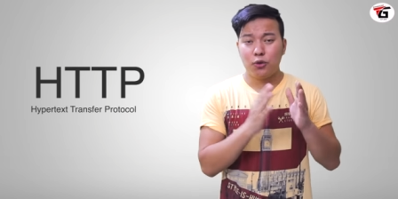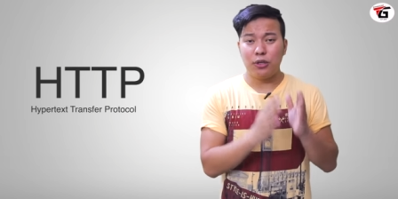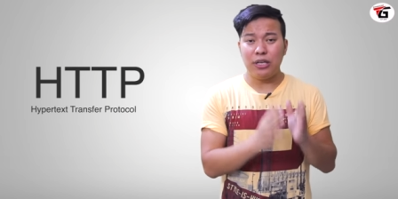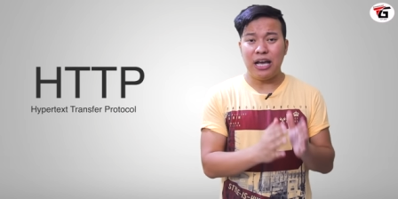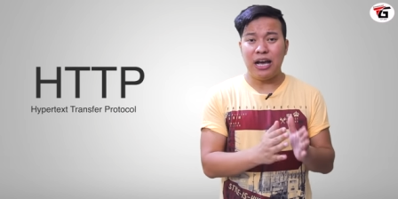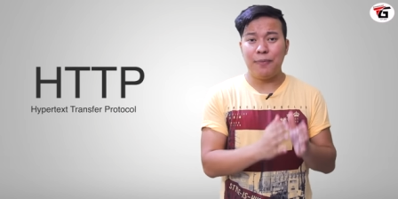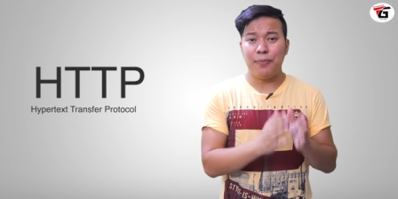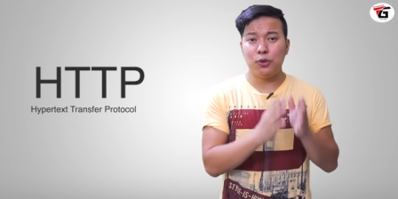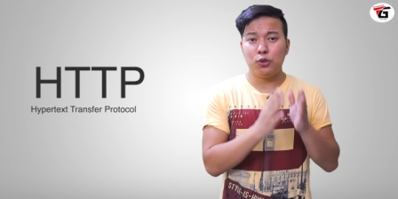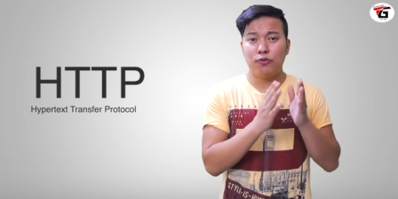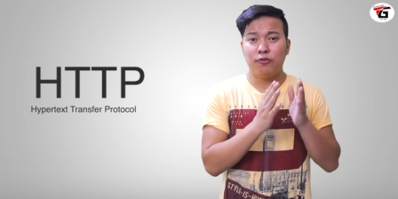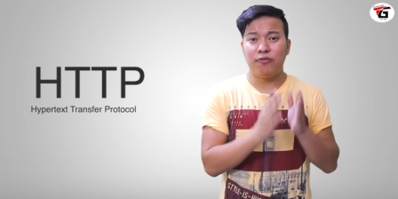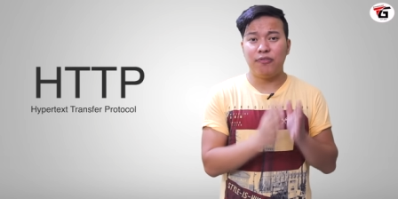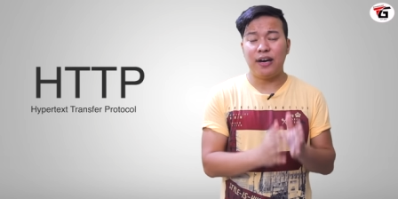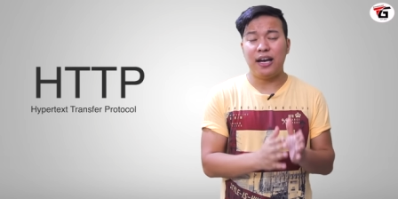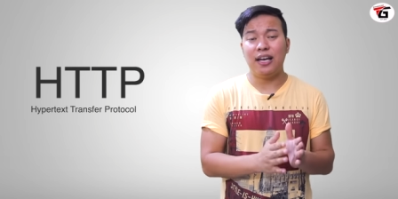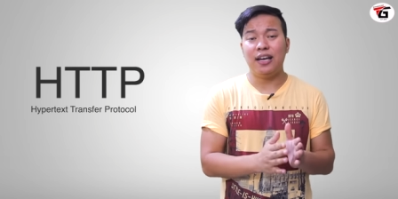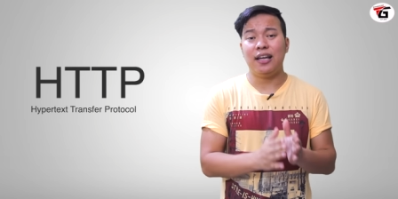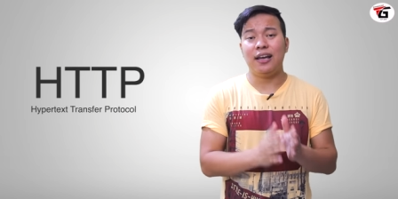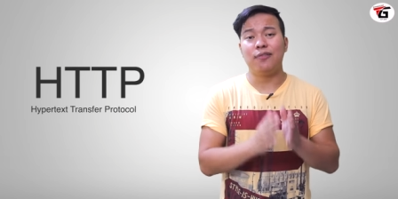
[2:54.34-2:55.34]
तो यहाँ पर जो
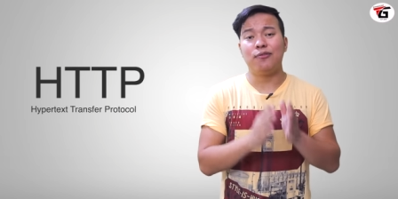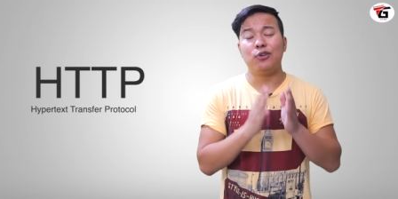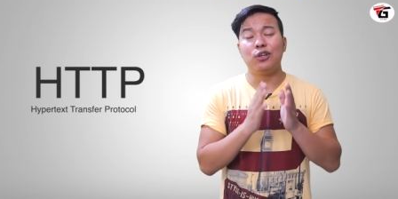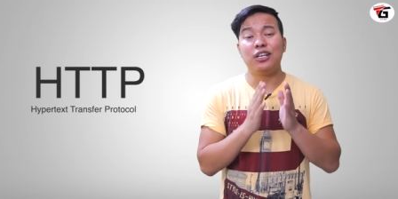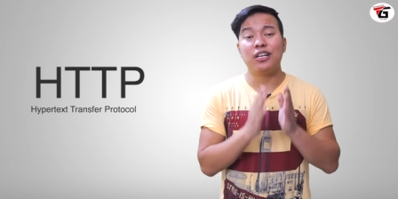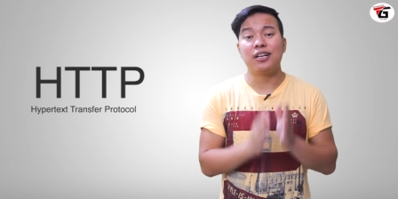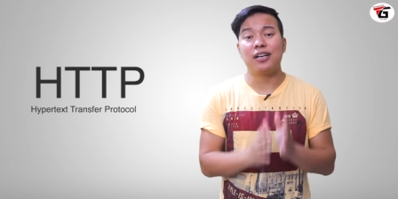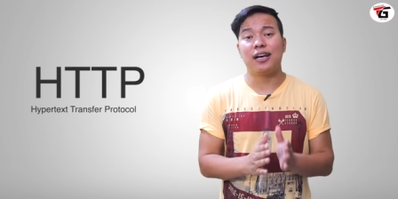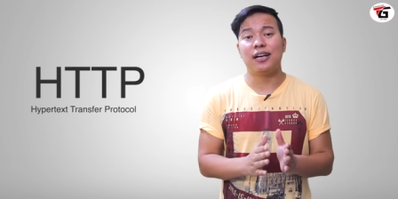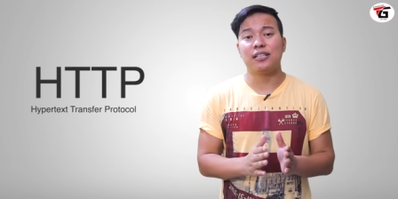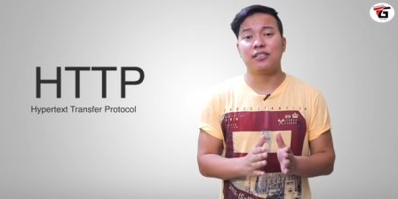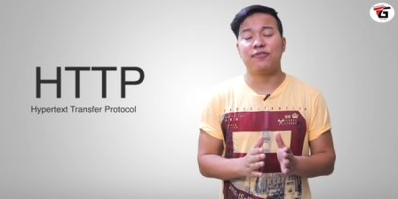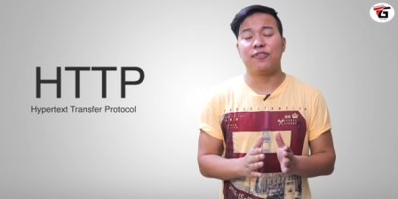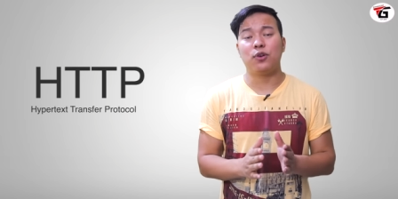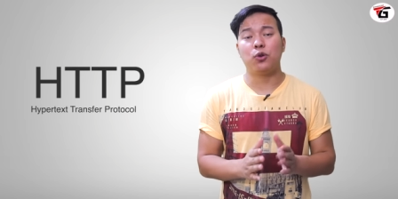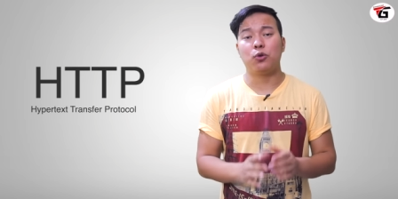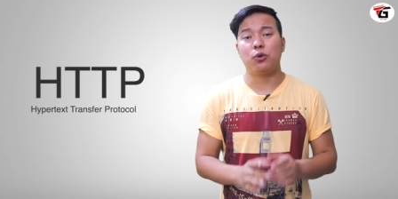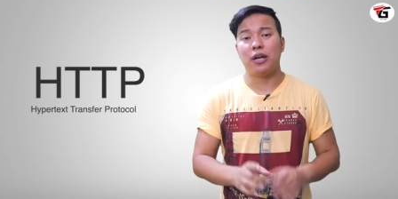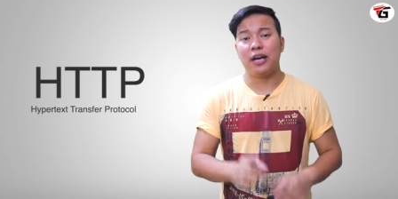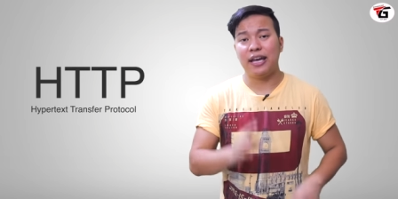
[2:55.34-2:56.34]
फाइल है वो
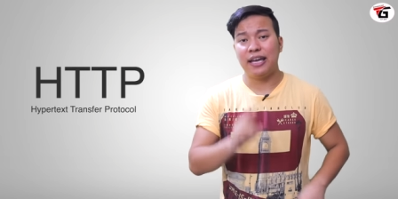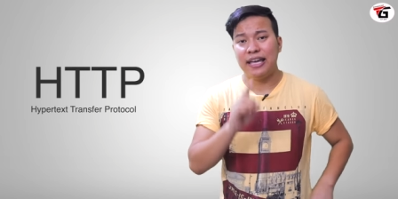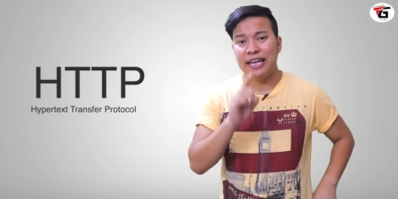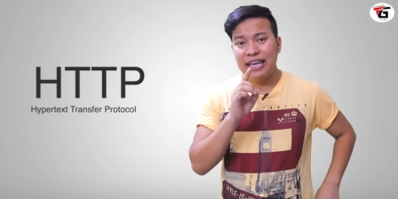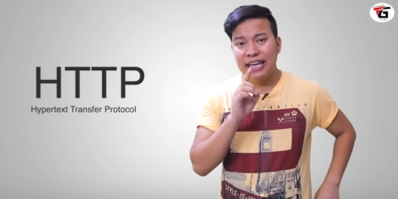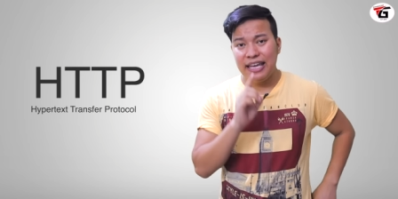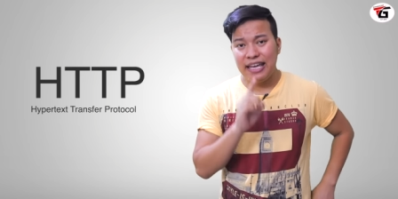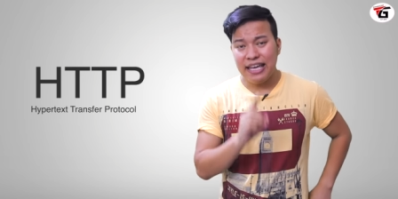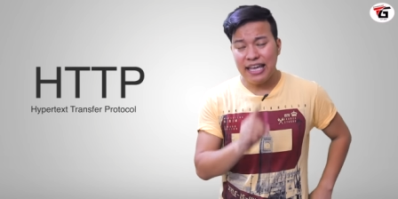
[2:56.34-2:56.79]
ट्रांसफर हो रहा है